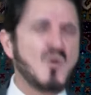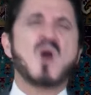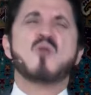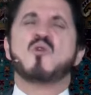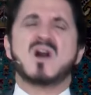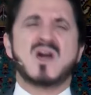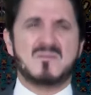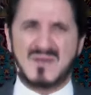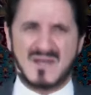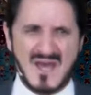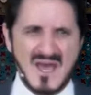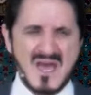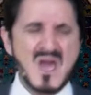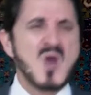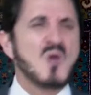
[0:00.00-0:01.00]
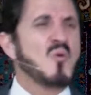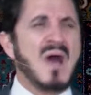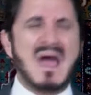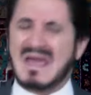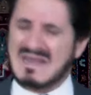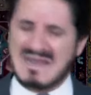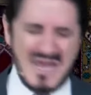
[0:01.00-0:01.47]
واوهامنا
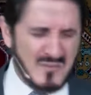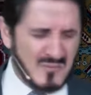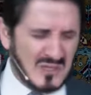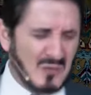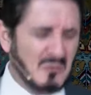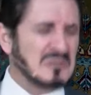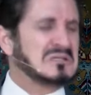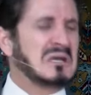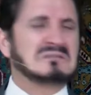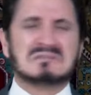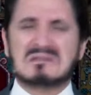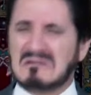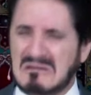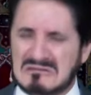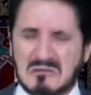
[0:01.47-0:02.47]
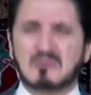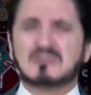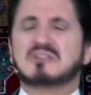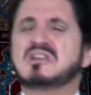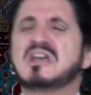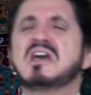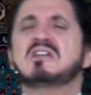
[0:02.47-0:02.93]
واحلامنا وتقديراتنا
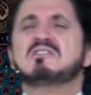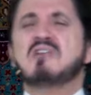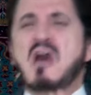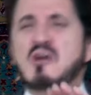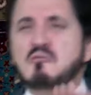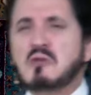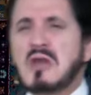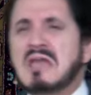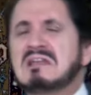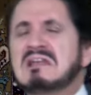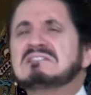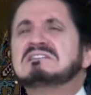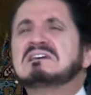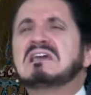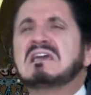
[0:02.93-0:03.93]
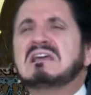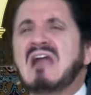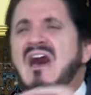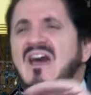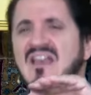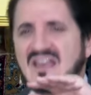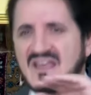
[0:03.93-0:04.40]
وترجي نحن كائنات غير
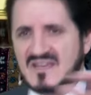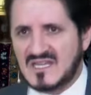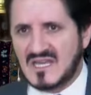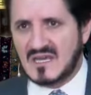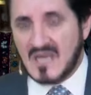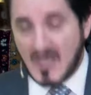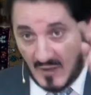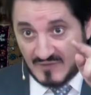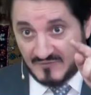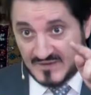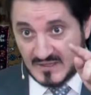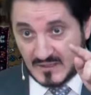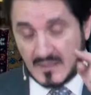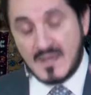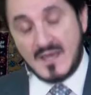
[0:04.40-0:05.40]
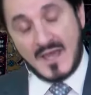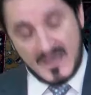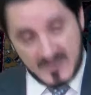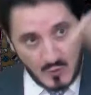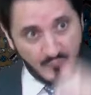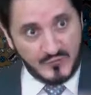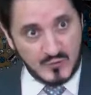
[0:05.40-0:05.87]
عقلانيه على فكره
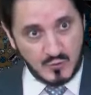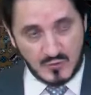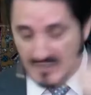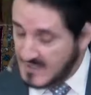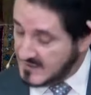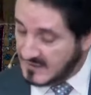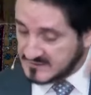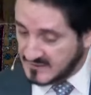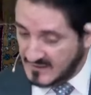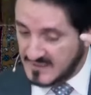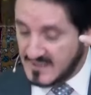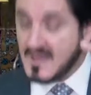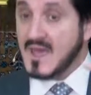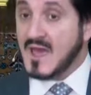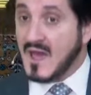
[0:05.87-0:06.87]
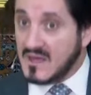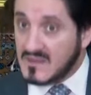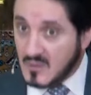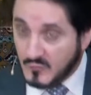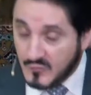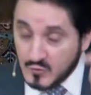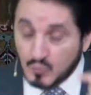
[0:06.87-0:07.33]
هذا يفيدني الان خطر لي
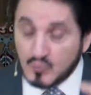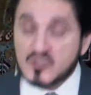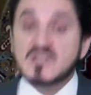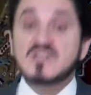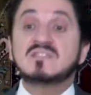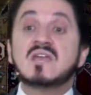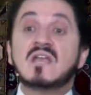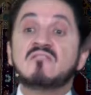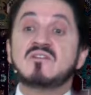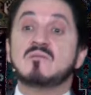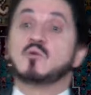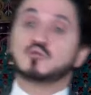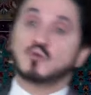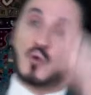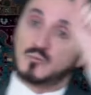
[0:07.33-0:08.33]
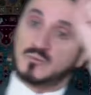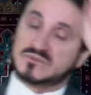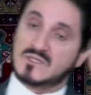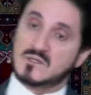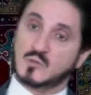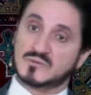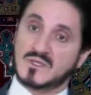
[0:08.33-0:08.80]
هذا يفيدني جدا في موضوع خطبه
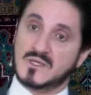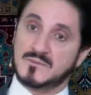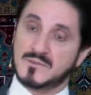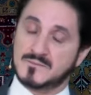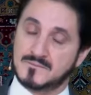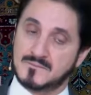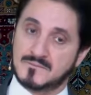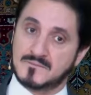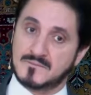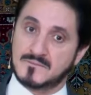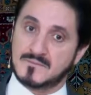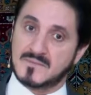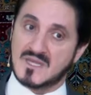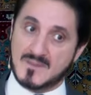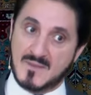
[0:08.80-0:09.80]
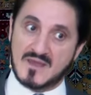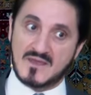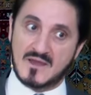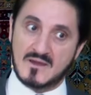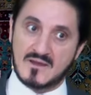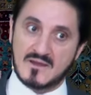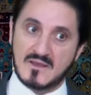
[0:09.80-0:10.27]
اليوم طيب
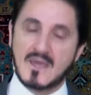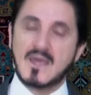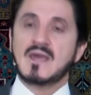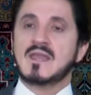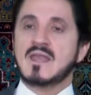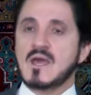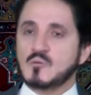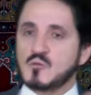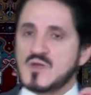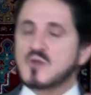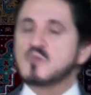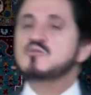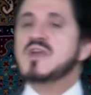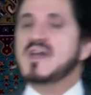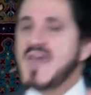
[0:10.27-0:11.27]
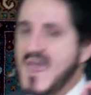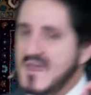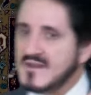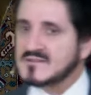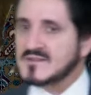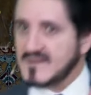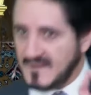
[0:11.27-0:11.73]
لماذا لانه اذا كنا
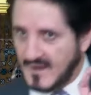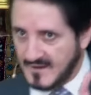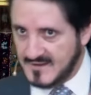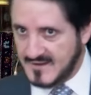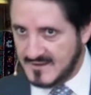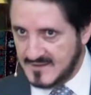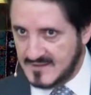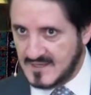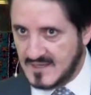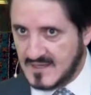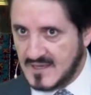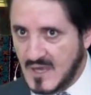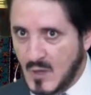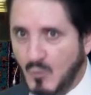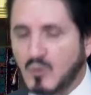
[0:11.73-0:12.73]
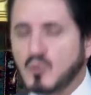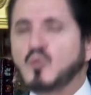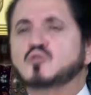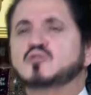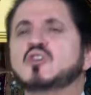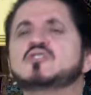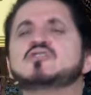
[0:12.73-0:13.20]
كائنات غير عقلانيه
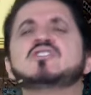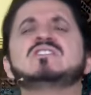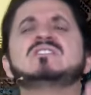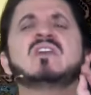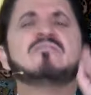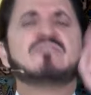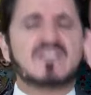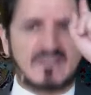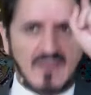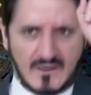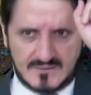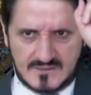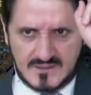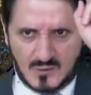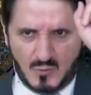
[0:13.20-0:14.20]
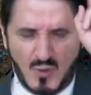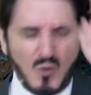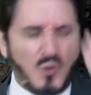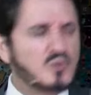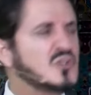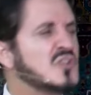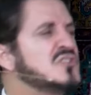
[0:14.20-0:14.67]
ونخطئ جدا في التقدير
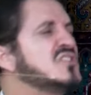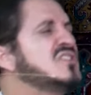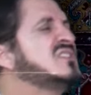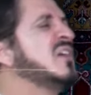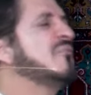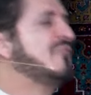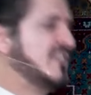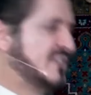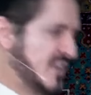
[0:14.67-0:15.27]
ونخطئ جدا في